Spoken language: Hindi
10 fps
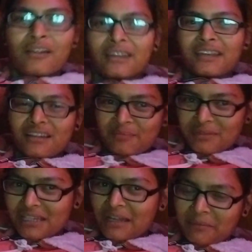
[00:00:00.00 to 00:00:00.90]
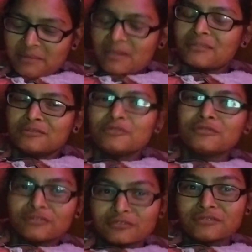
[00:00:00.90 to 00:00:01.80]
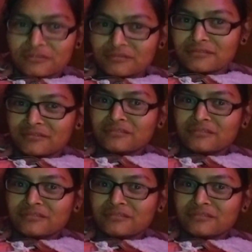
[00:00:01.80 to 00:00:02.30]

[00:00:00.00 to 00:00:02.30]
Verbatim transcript: और ना अपने लैंग्वेज में हूँ हूँ हूँ